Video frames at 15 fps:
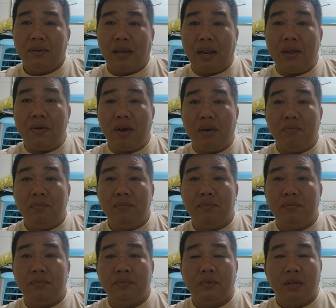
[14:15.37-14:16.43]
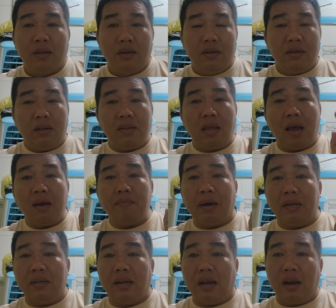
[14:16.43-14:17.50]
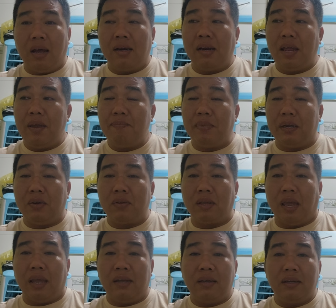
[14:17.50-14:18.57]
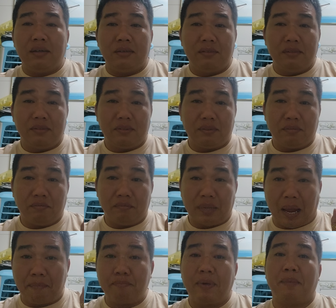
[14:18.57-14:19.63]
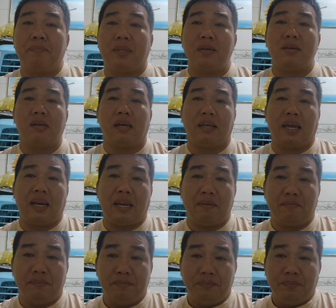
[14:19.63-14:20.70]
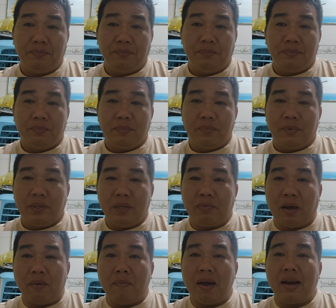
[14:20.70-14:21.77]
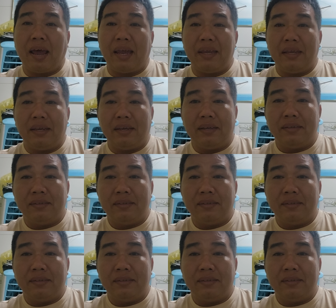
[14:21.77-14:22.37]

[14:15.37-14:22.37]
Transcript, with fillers: à, hiểu không nên nhớ mình là lên clip mình nói chuyện á năm năm trước là nghe anh em chứ phải mới đây nha